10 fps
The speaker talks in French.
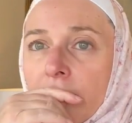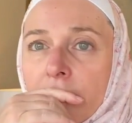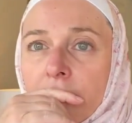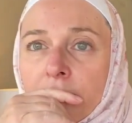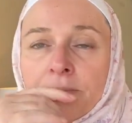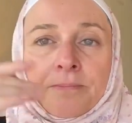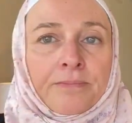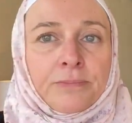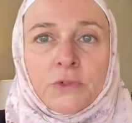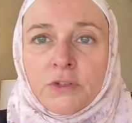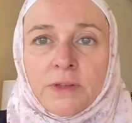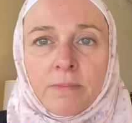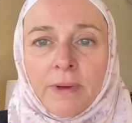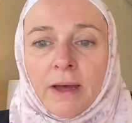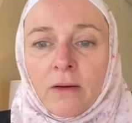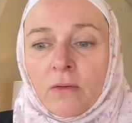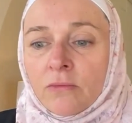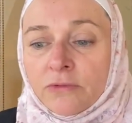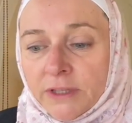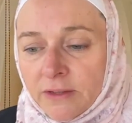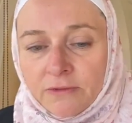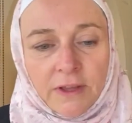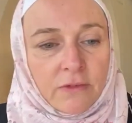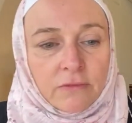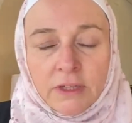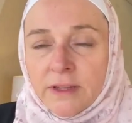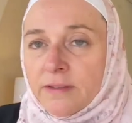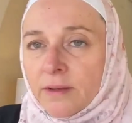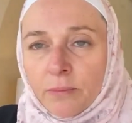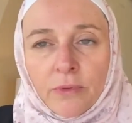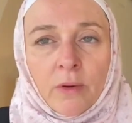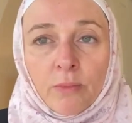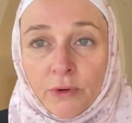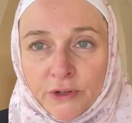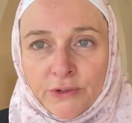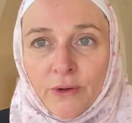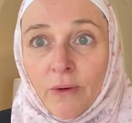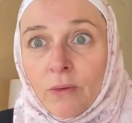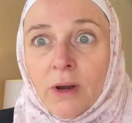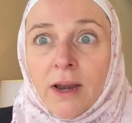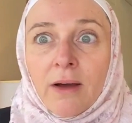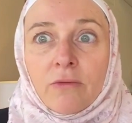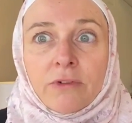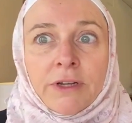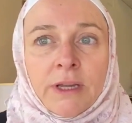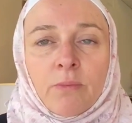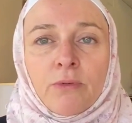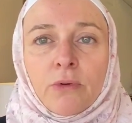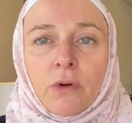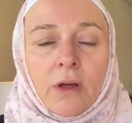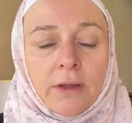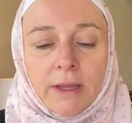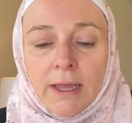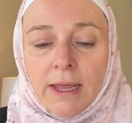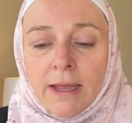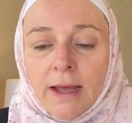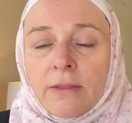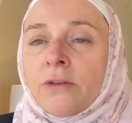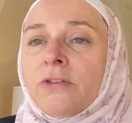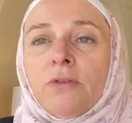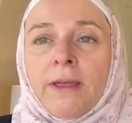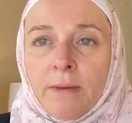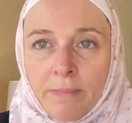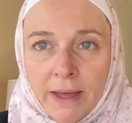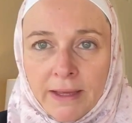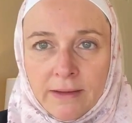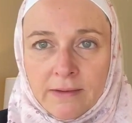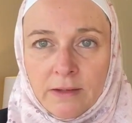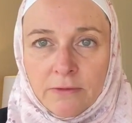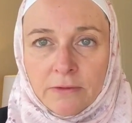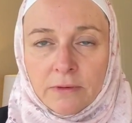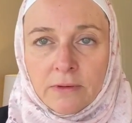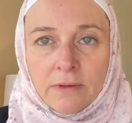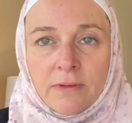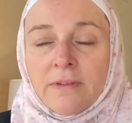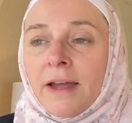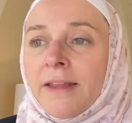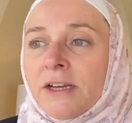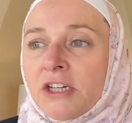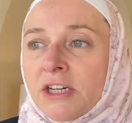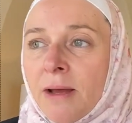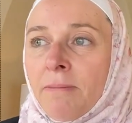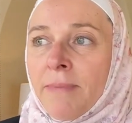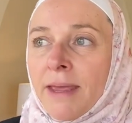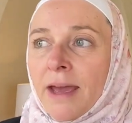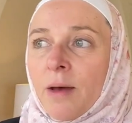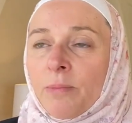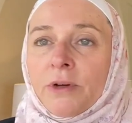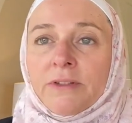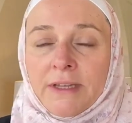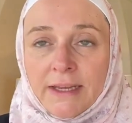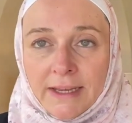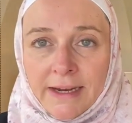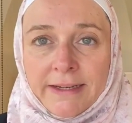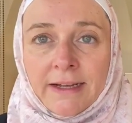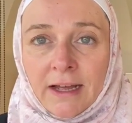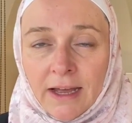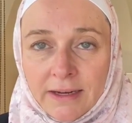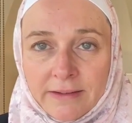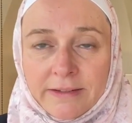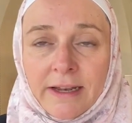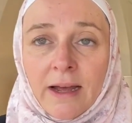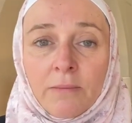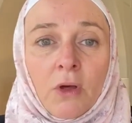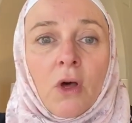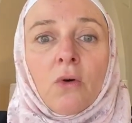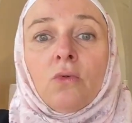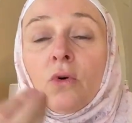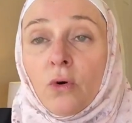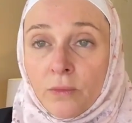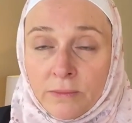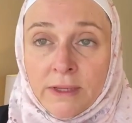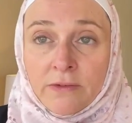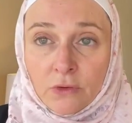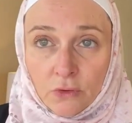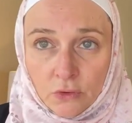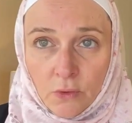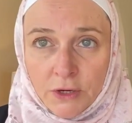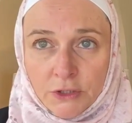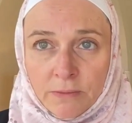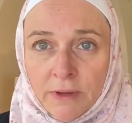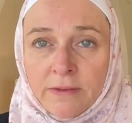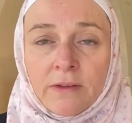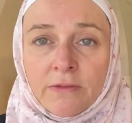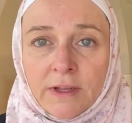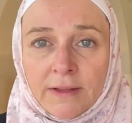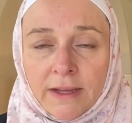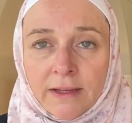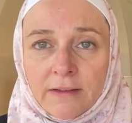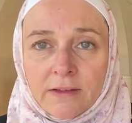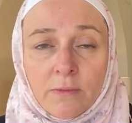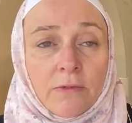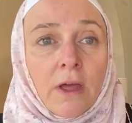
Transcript: euh sais pas, on voit tes fesses, on voit tes seins, peu importe, oulala, là là, on voit une épaule. Ne soyez pas agressif. Ça n'a jamais apporté quelqu'un à l'islam ou remis sur le droit chemin si vous êtes agressif.